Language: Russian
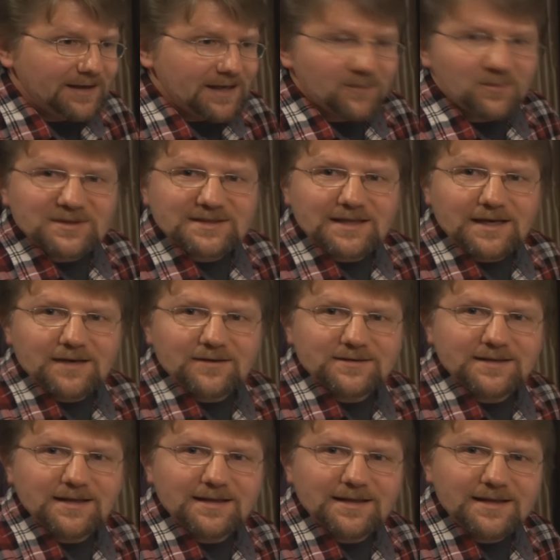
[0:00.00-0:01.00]
Я
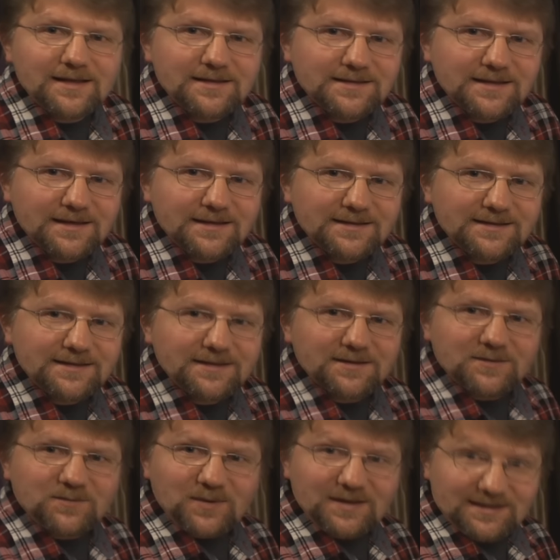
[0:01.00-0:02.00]
постараюсь на этой неделе
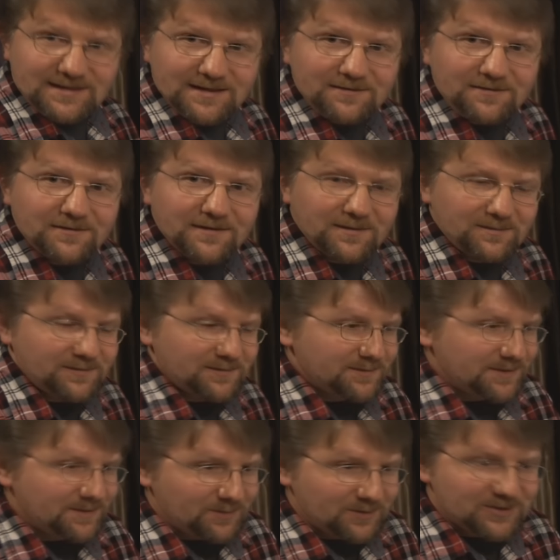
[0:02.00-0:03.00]
сделать PDF вам
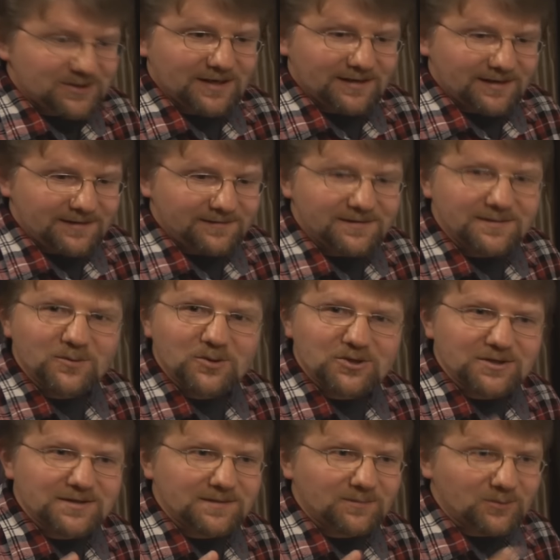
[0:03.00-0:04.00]
на И вы
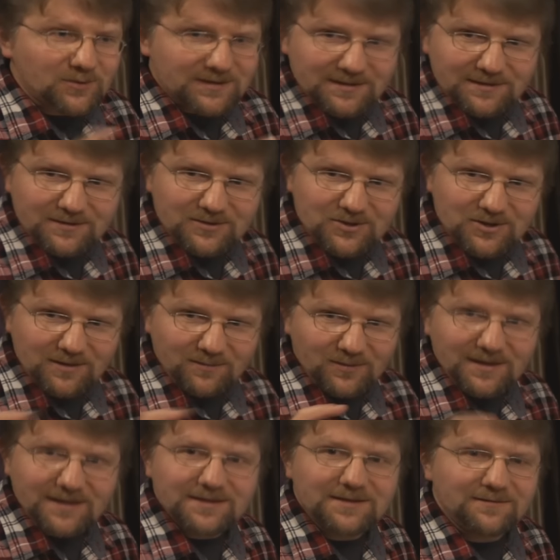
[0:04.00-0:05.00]
можете по ссылочке
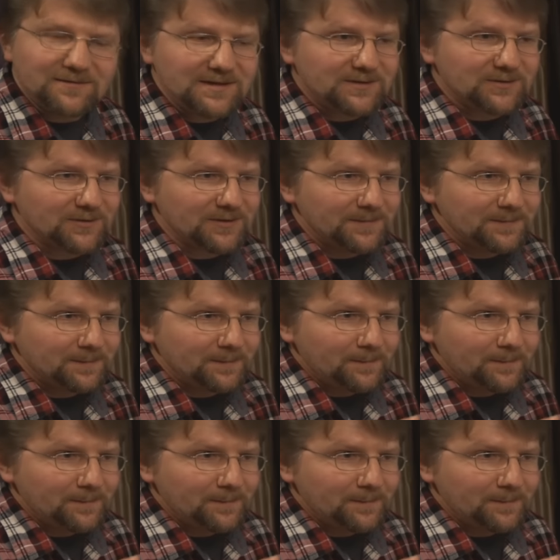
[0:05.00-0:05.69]
под этим видео